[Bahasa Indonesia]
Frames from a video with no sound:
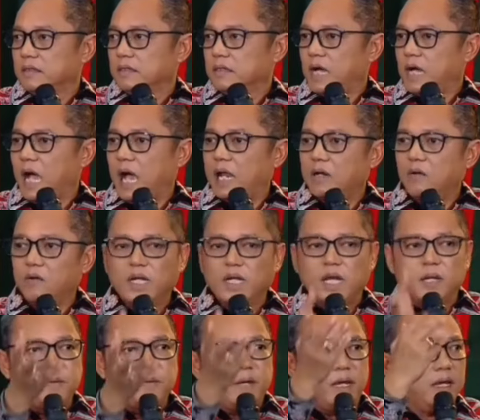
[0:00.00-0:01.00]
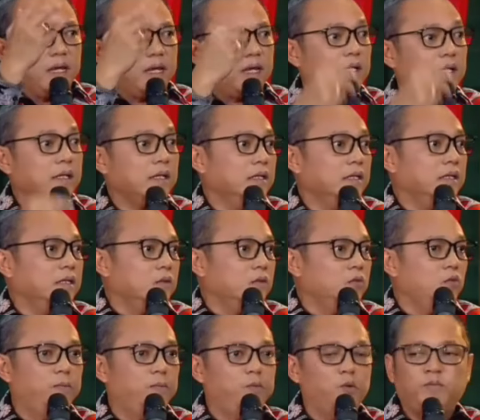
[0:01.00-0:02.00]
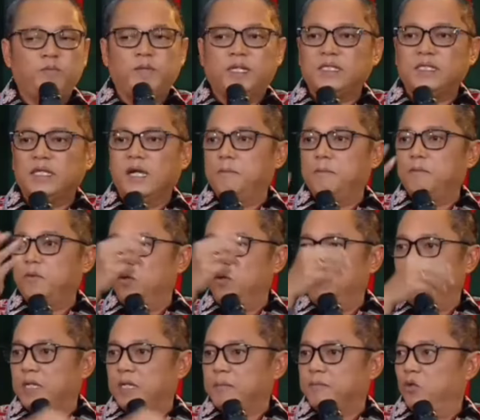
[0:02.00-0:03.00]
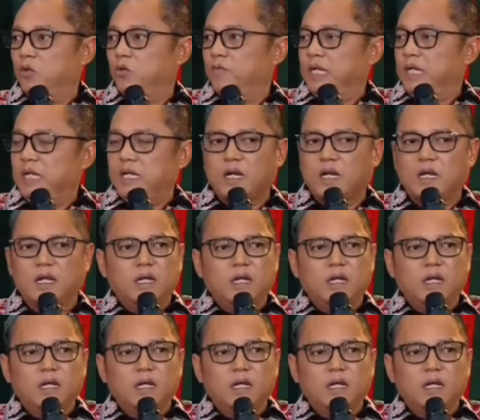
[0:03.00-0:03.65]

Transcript: Kalau DPR RI 25, 30, 40 miliar.